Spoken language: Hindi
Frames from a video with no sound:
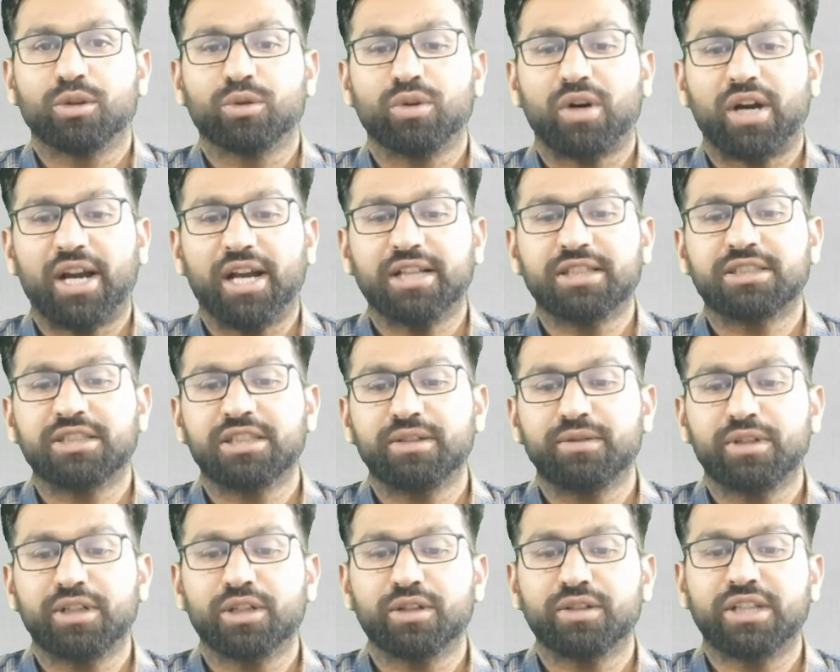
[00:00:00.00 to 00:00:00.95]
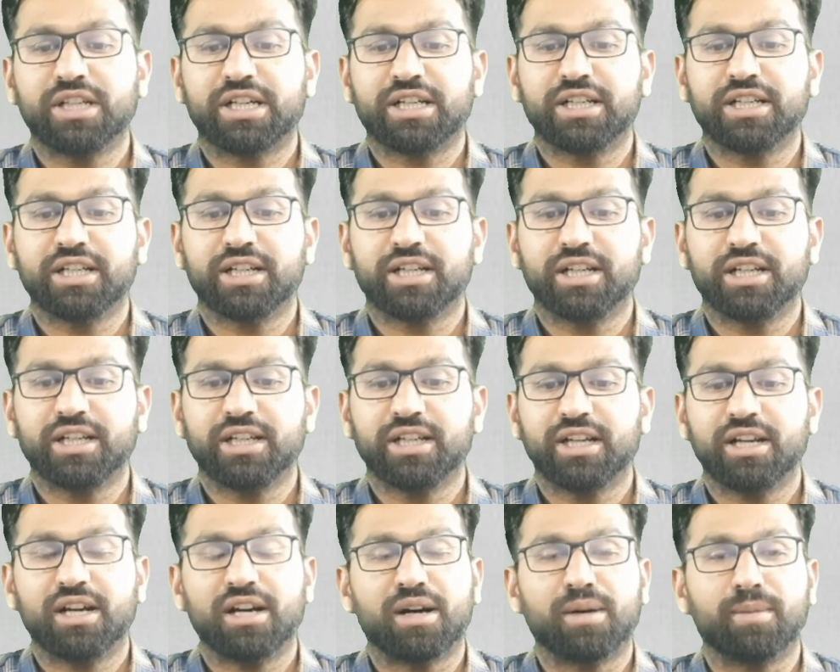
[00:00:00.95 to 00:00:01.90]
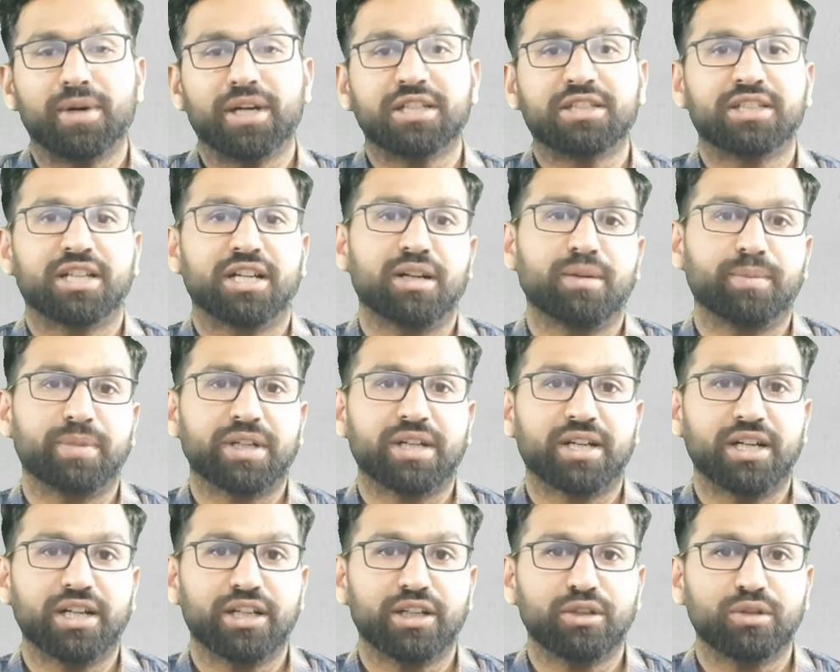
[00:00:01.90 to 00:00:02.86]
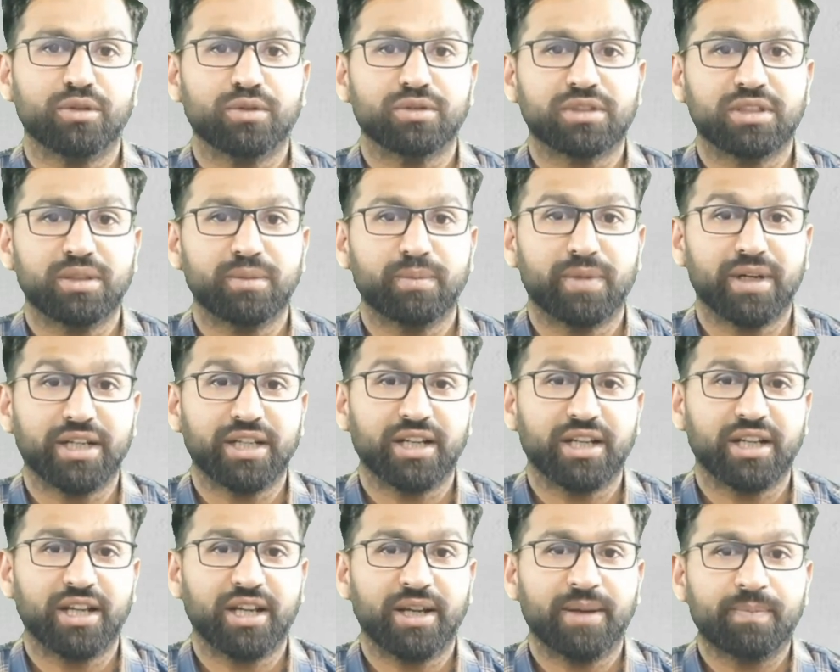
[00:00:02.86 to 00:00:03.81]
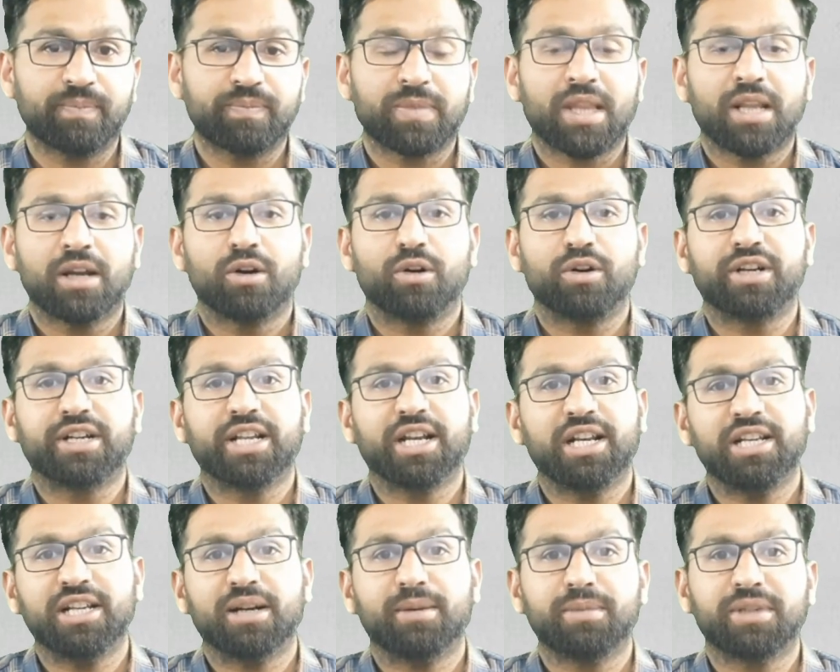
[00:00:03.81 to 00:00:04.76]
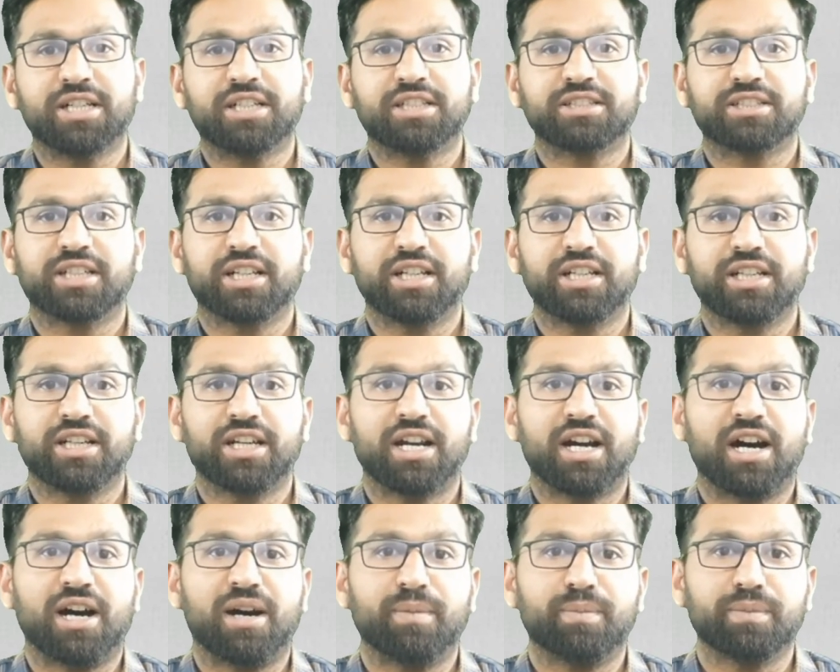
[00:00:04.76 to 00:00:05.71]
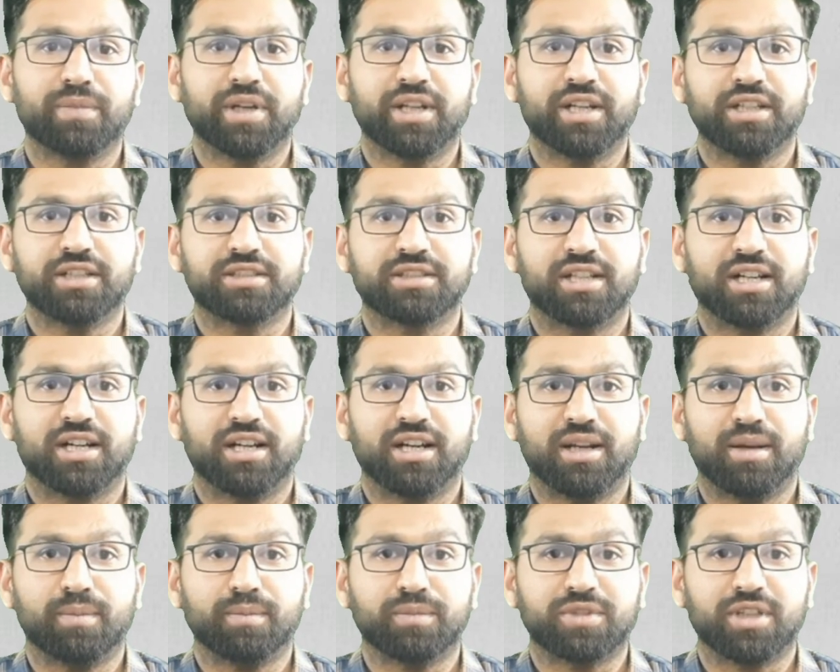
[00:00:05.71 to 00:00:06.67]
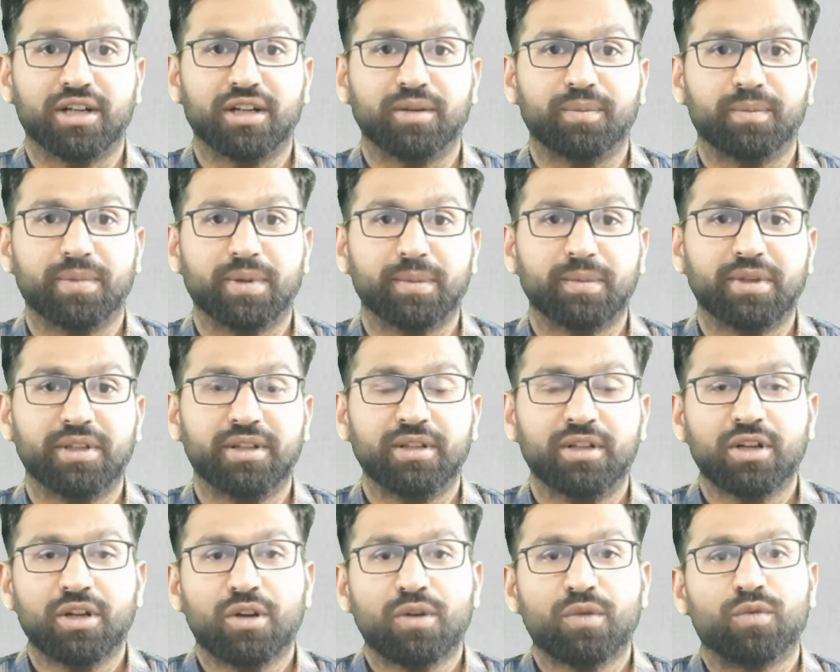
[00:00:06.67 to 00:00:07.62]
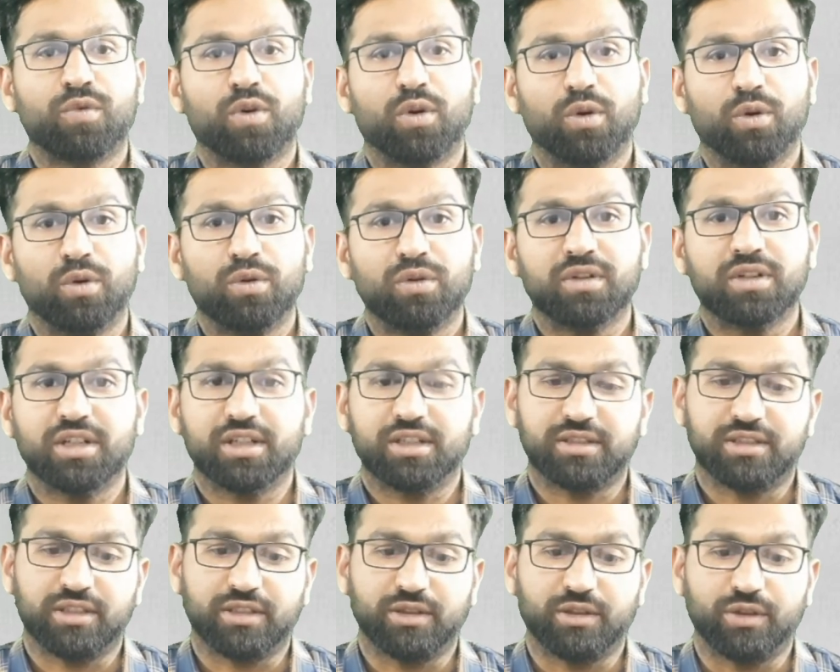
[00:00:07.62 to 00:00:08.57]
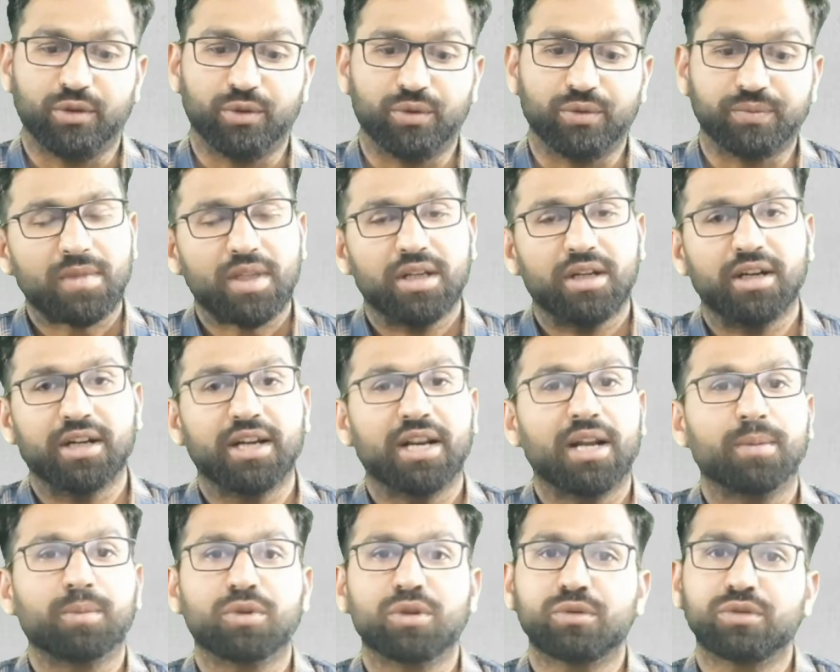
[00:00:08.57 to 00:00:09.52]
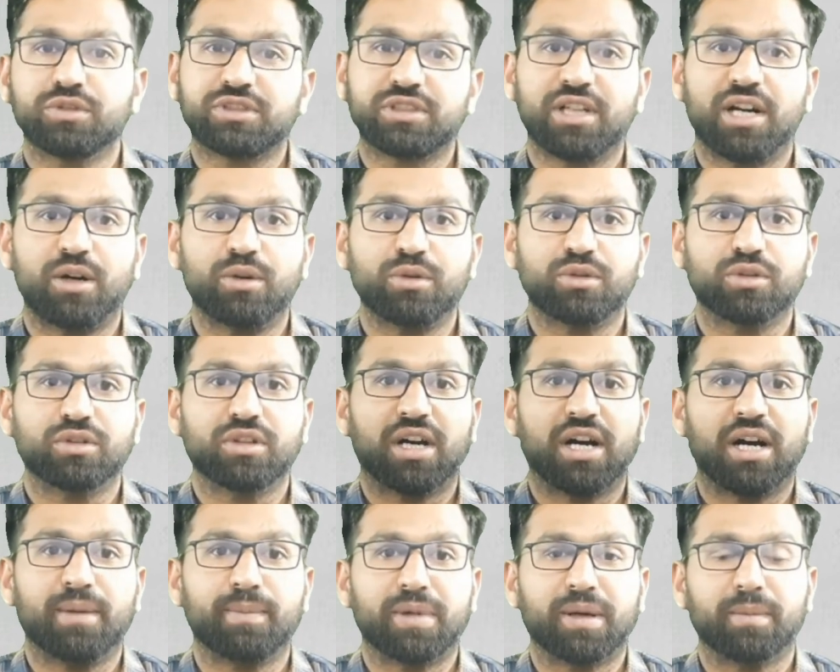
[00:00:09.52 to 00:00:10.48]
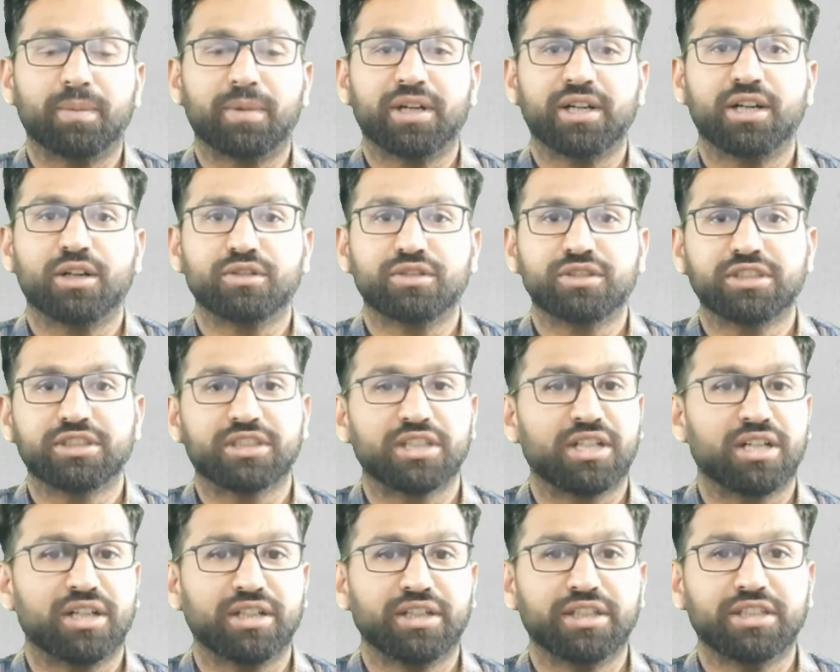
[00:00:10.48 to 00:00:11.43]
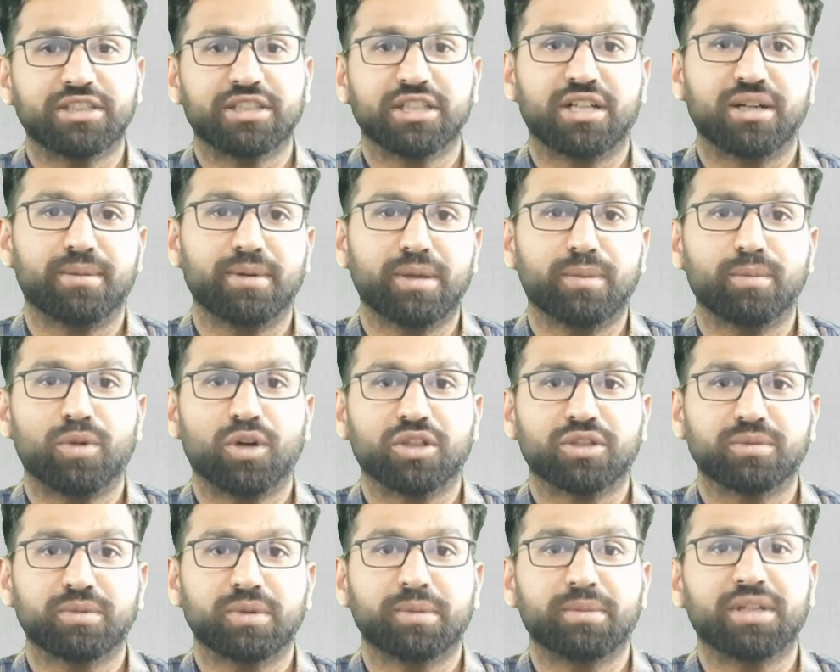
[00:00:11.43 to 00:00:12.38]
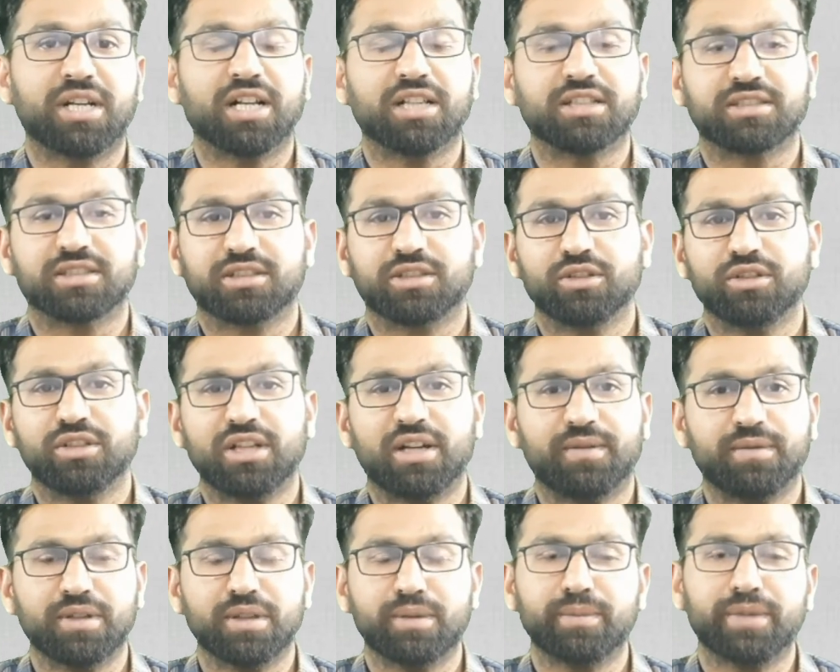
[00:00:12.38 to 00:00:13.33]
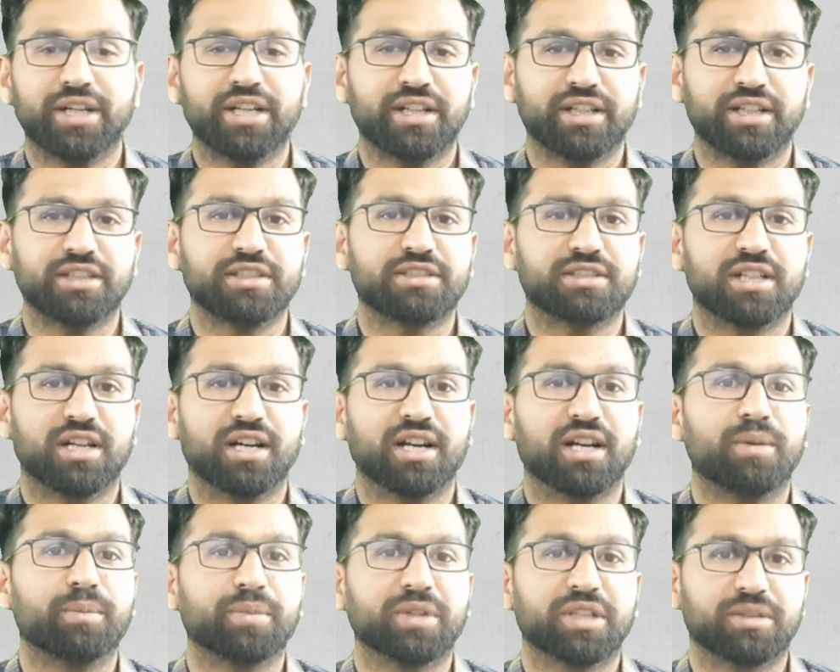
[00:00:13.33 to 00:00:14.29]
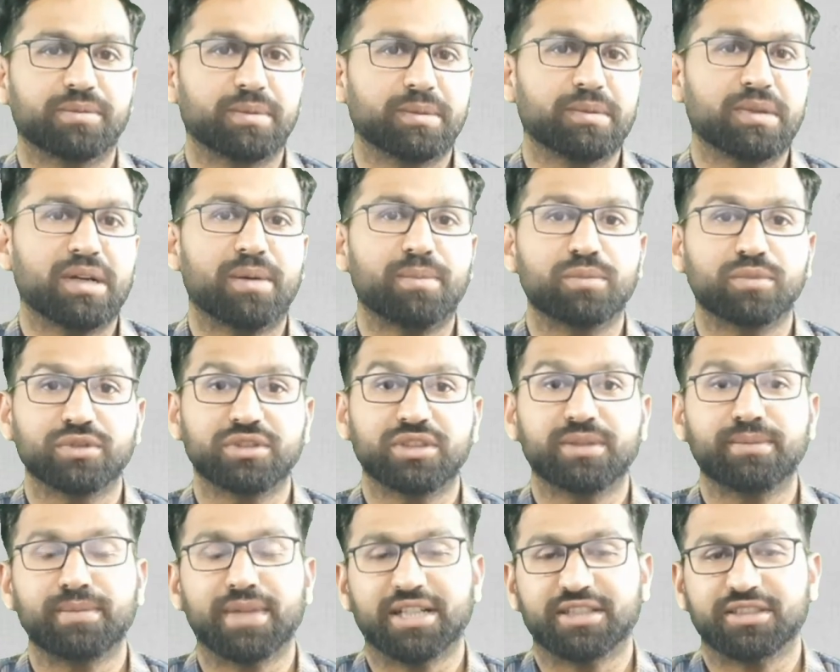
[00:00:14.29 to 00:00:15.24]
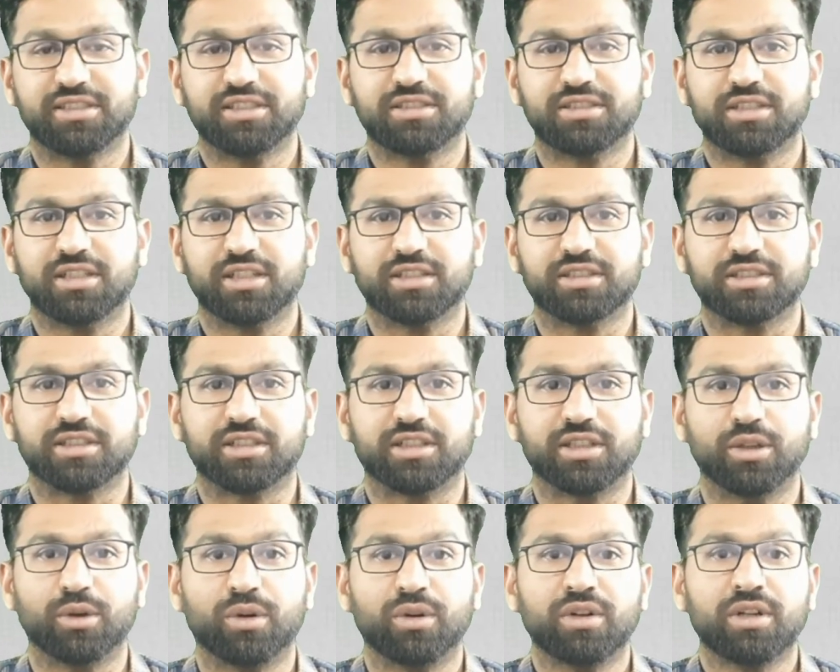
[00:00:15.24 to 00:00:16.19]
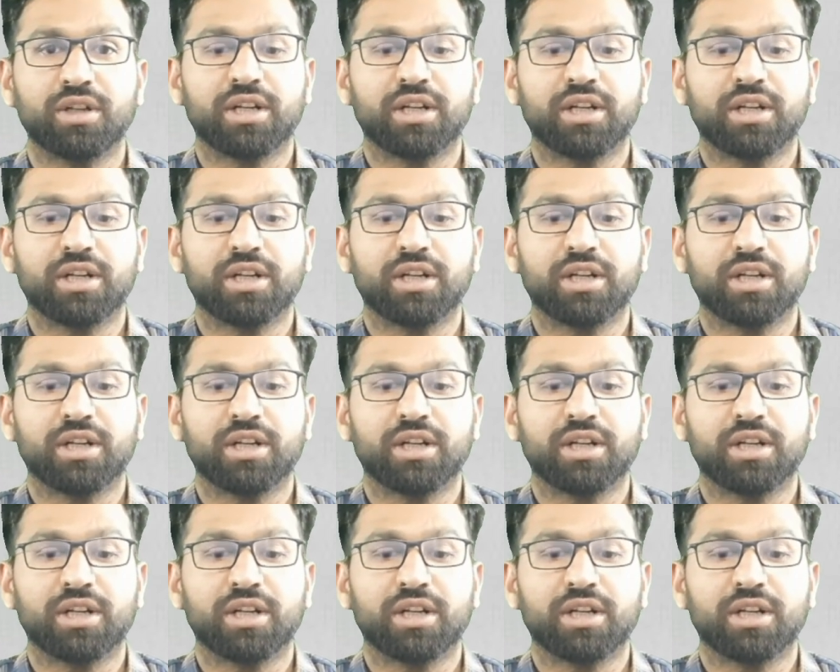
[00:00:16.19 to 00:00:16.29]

तो ऐसी वीडियो देखने के लिए हमारे चैनल पे कंटिन्यूसली बने रहे और डेली अपडेट्स के लिए आप मेरे इंस्टाग्राम चैनल पे भी फॉलो कर सकते हो अगर आपको कुछ डाउट हो तो आप आपके डाउट नीचे नीचे कमेंट बॉक्स में भी डाल सकते हो या फिर मेरे इंस्टाग्राम पेज पे भी आप मुझे मैसेज कर सकते हो